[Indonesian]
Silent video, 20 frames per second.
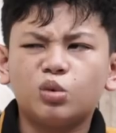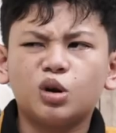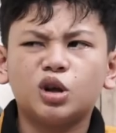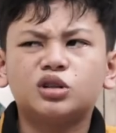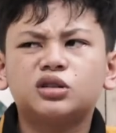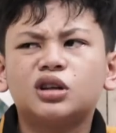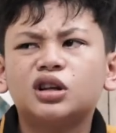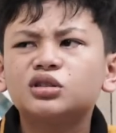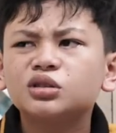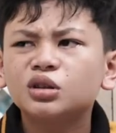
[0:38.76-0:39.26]

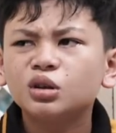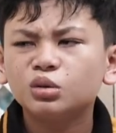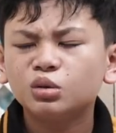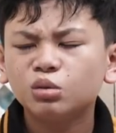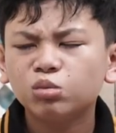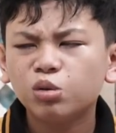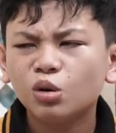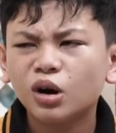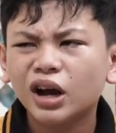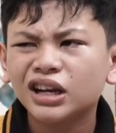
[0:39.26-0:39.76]
les-les
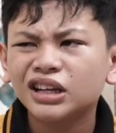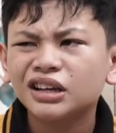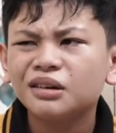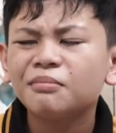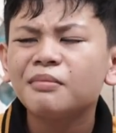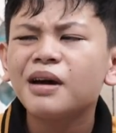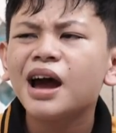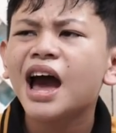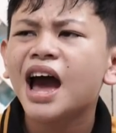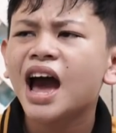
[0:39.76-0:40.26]
gitu bukannya
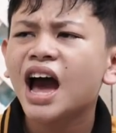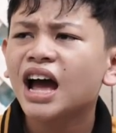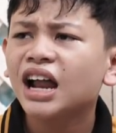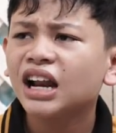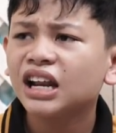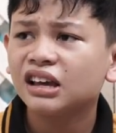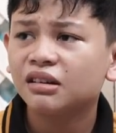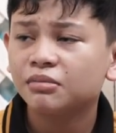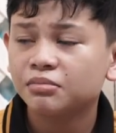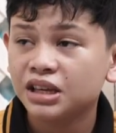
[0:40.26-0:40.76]

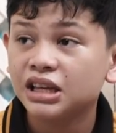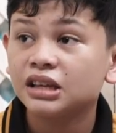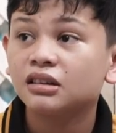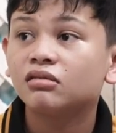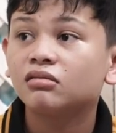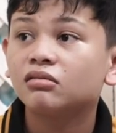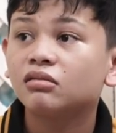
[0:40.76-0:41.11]
mahal ya, Mi?